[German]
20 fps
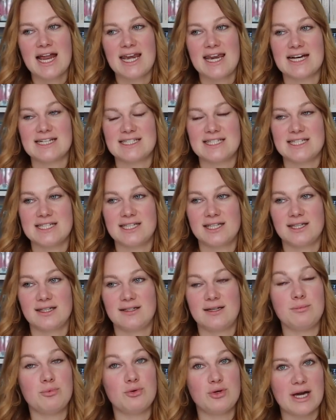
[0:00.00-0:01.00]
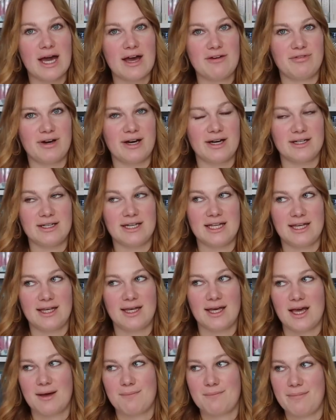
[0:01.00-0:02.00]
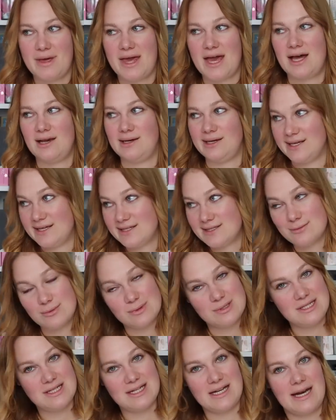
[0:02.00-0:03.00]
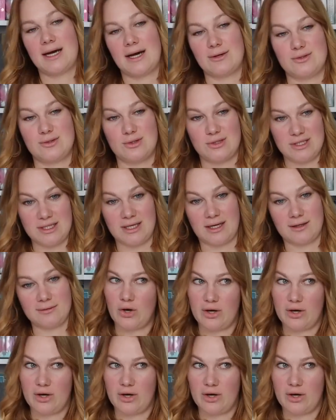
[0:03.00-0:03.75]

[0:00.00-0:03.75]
dass ich die Bücher einfach nicht mehr lese und sie dann aussortiere.